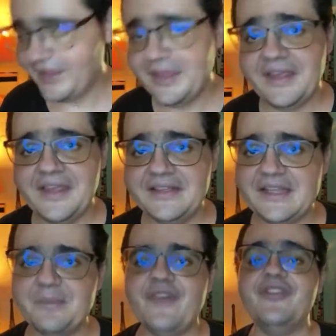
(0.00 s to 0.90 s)

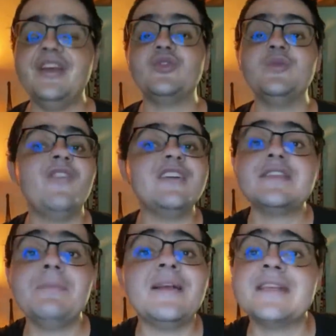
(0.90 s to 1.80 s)
Eita, minha filha, tu não vai
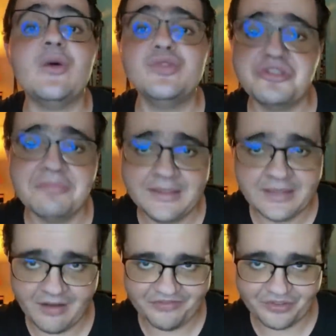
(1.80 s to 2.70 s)
ser mais a última,
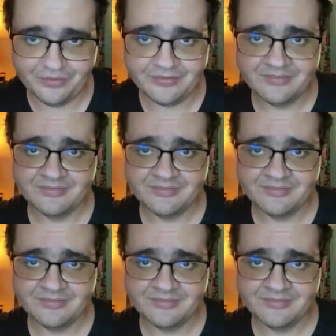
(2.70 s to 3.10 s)
não, viu?